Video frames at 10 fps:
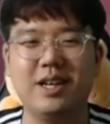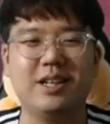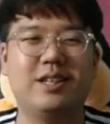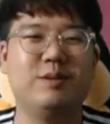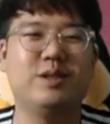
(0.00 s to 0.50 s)

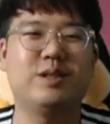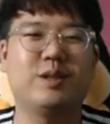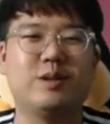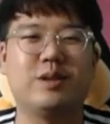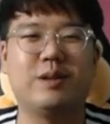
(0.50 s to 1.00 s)
김윤식
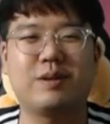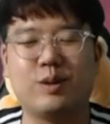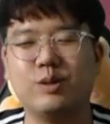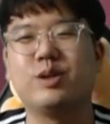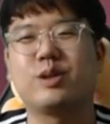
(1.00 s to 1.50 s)
선수와 함께
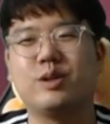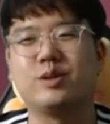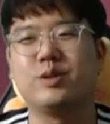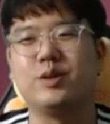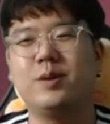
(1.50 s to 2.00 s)
고우석
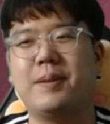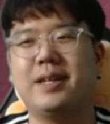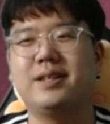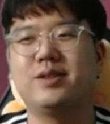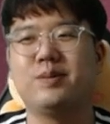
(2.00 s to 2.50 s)
선수도
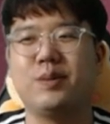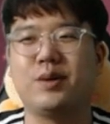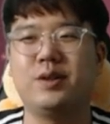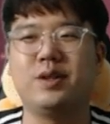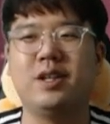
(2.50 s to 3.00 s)
많은
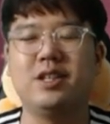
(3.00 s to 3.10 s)
투표를